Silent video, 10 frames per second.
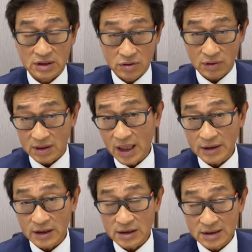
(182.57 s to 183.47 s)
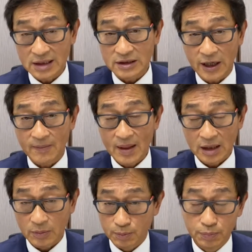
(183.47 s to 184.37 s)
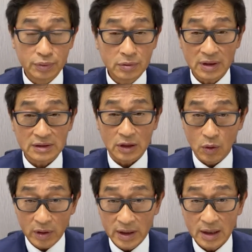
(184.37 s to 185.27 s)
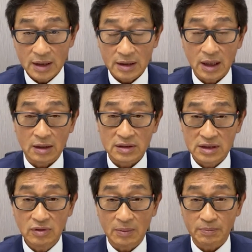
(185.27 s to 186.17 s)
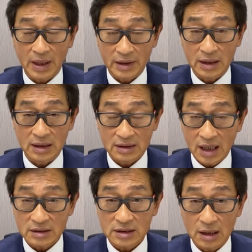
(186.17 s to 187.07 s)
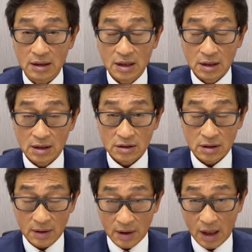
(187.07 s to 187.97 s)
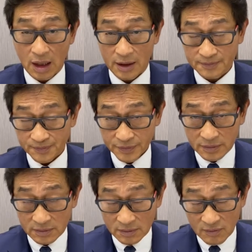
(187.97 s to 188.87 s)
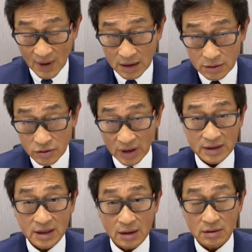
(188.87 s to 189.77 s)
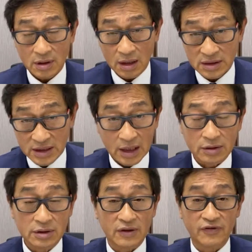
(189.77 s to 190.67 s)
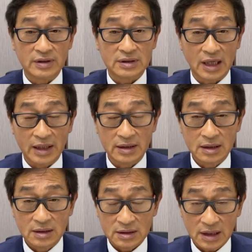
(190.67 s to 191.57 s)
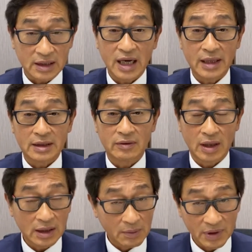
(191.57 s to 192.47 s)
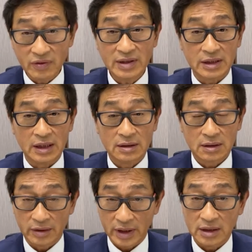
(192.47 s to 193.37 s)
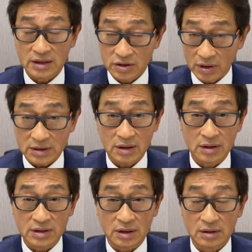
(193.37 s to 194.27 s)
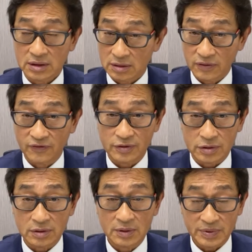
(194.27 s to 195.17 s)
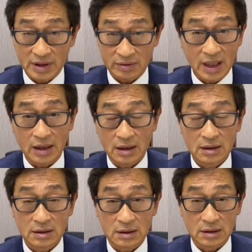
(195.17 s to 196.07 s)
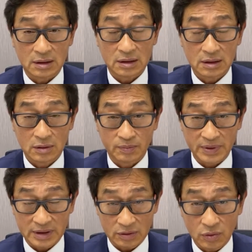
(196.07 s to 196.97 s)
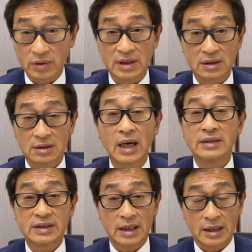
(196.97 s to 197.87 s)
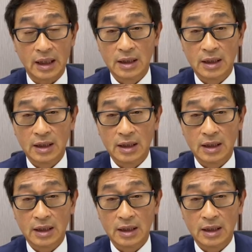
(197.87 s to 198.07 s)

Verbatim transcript: 做蛋的，现在你不愿意亏，要希望把那个单仓啊转到下个月份才再看的话，那没问题。当然你转仓的时候也又付出比较大的。比较多的代价了，